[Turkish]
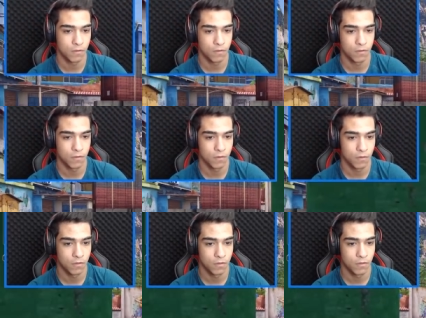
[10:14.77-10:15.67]
Al
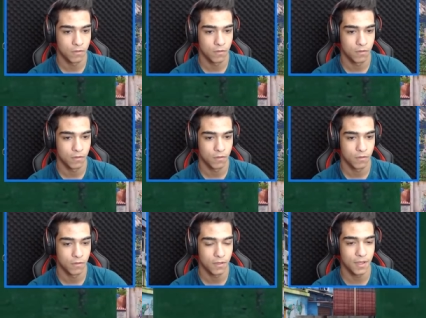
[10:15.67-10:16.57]
işte.
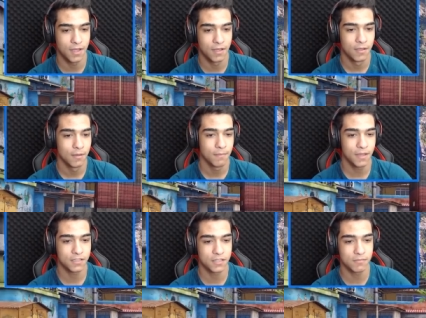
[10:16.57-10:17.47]
Aha
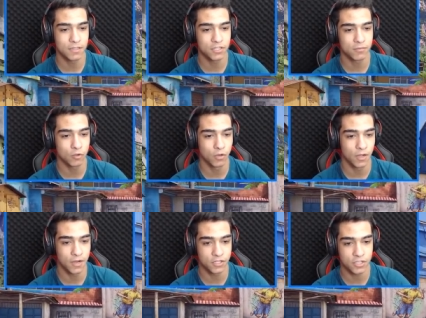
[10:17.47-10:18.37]
bak şimdi işim
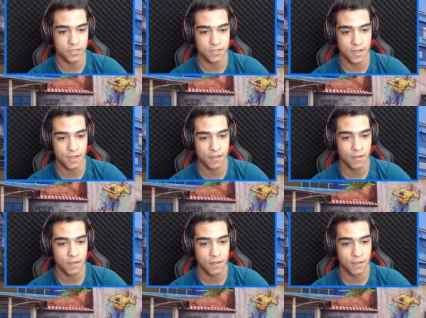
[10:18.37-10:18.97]
kolaylaştı izle.